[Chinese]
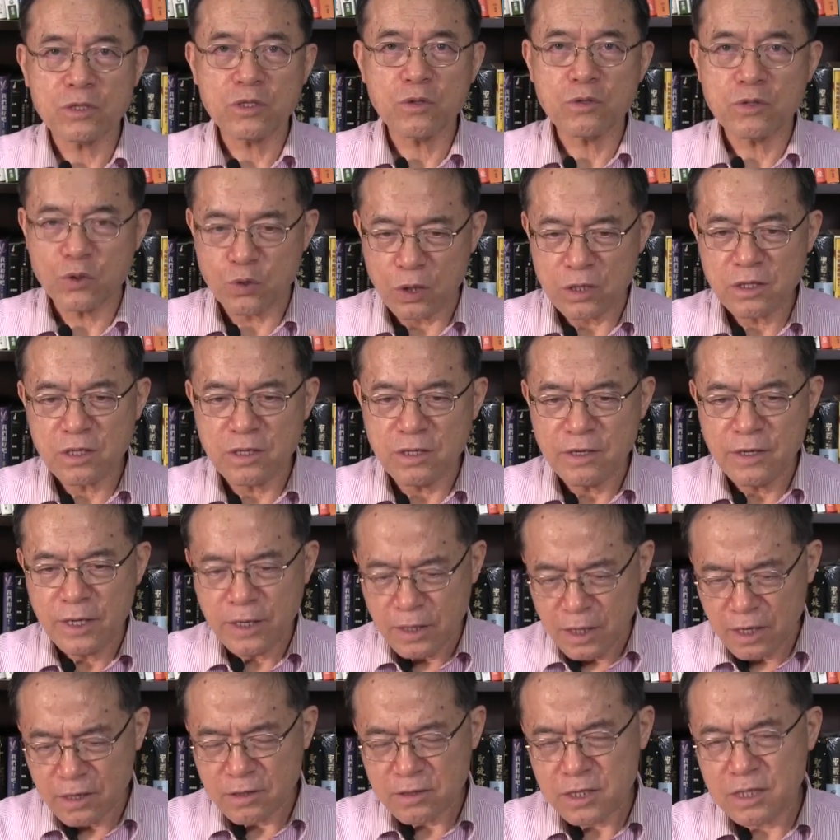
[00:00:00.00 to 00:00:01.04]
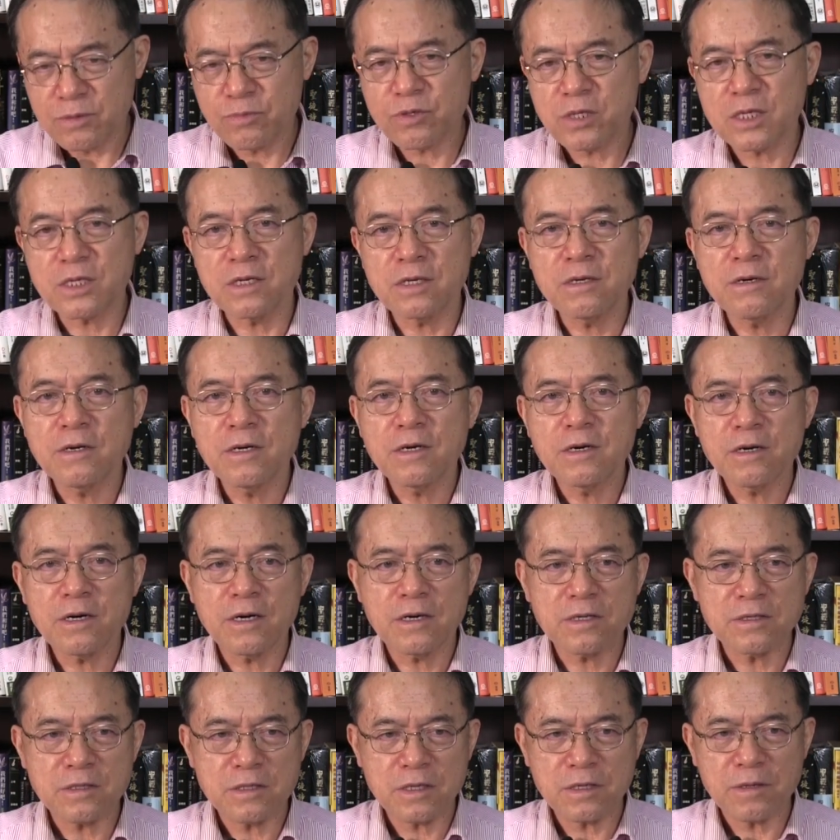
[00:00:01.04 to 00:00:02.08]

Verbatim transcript: 我就觉得啊，是不是啊？